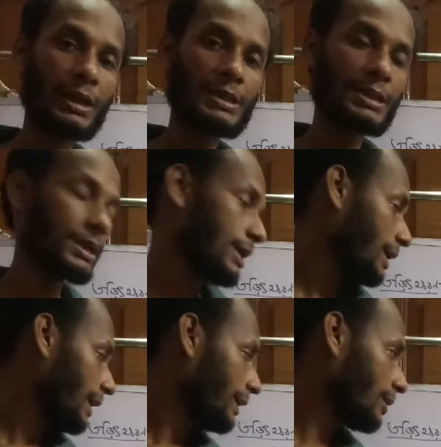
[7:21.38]
ঠিক আছে
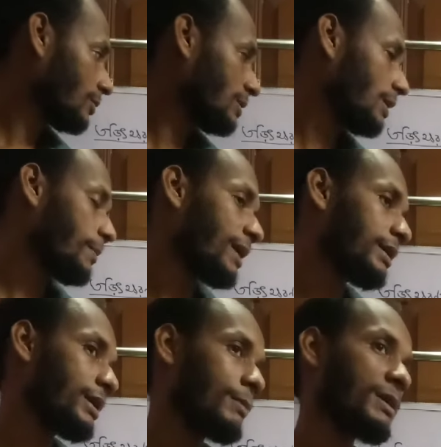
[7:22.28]
এইটা হচ্ছে গিয়ে
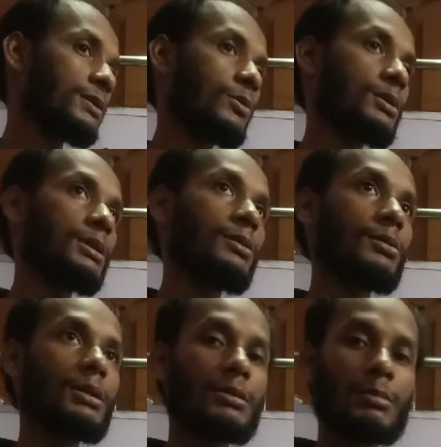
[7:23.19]
প্র্যাকটিক্যাল অ্যাপ্লিকেশন হচ্ছে
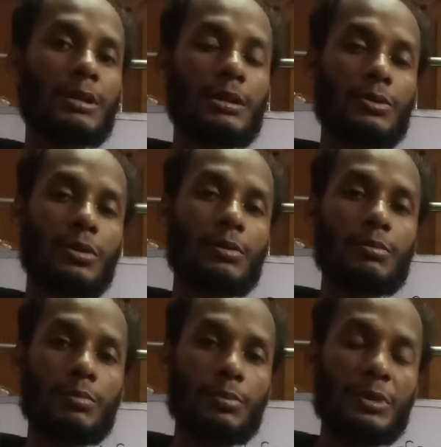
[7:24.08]
তোদের যখন
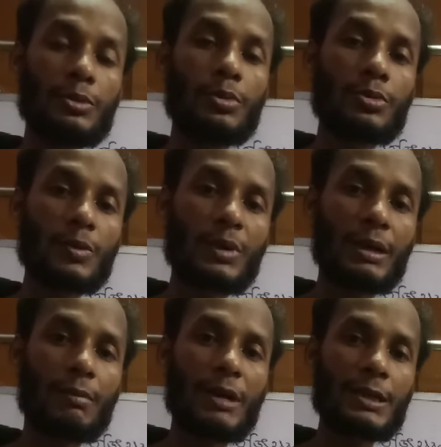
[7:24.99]

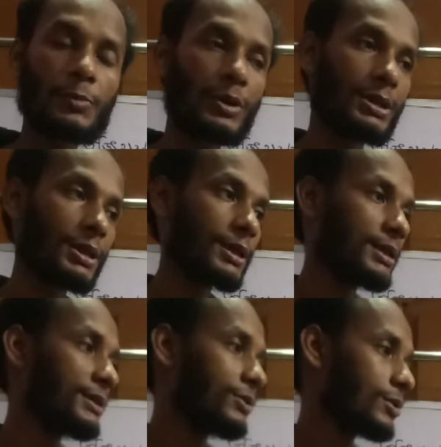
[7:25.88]
চমকায় বা বাজ পড়ে
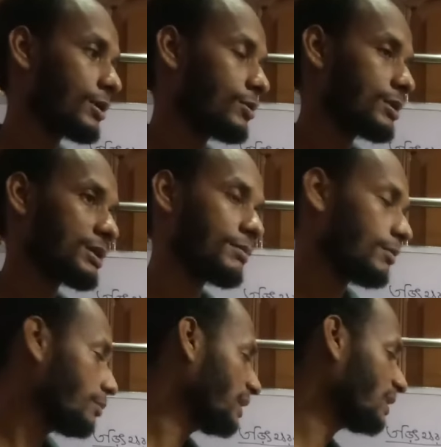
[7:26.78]
তাহলে কী ঘটনা ঘটছে
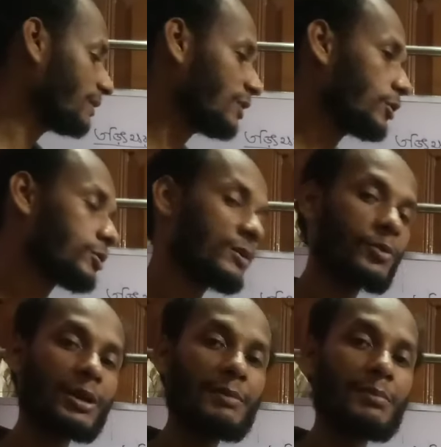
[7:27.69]
মেঘে মেঘে
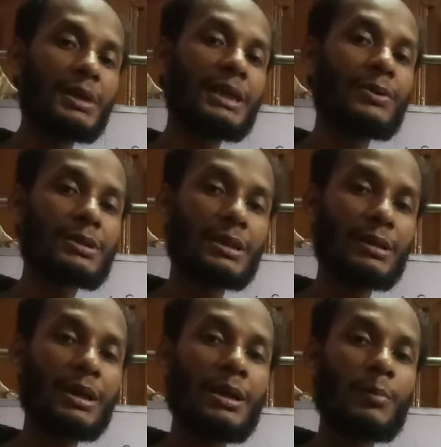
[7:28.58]
ঘর্ষণের ফলে মেঘে হচ্ছে
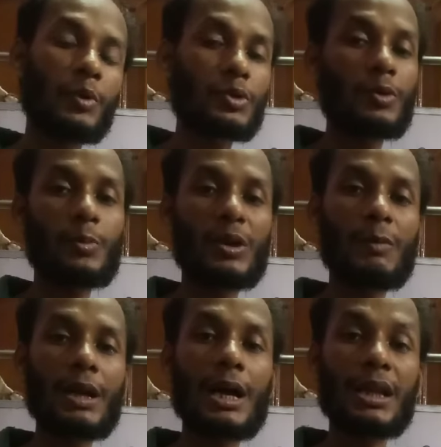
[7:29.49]
প্রচুর
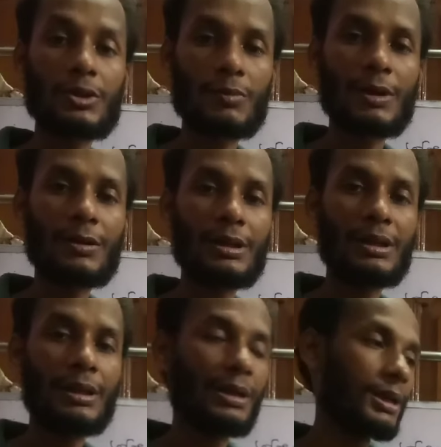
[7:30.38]
পরিমাণে আধান জমা হয়
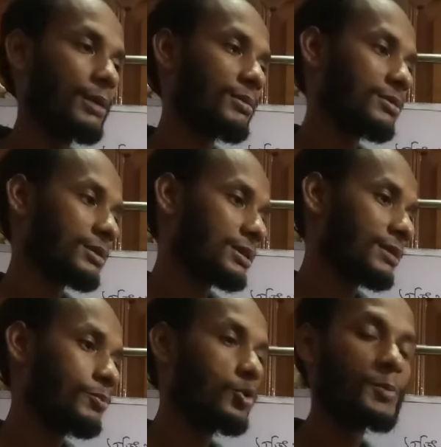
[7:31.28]
এবং হচ্ছে
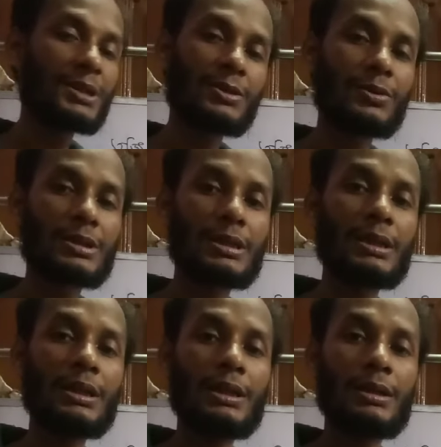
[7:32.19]
ভূপৃষ্ঠ হচ্ছে